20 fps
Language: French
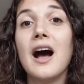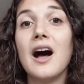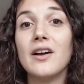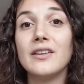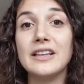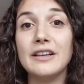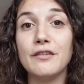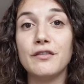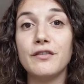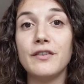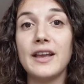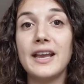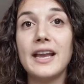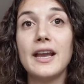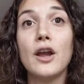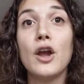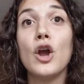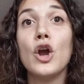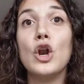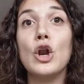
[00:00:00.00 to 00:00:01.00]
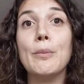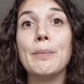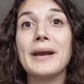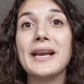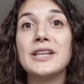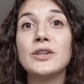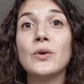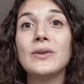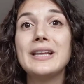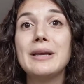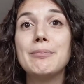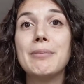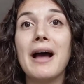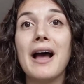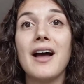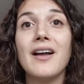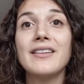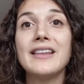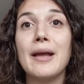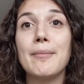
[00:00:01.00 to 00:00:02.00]
En effet, le prénom des
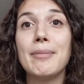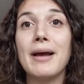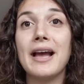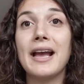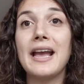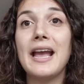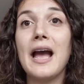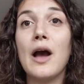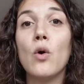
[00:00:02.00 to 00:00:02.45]
parents n'apparaît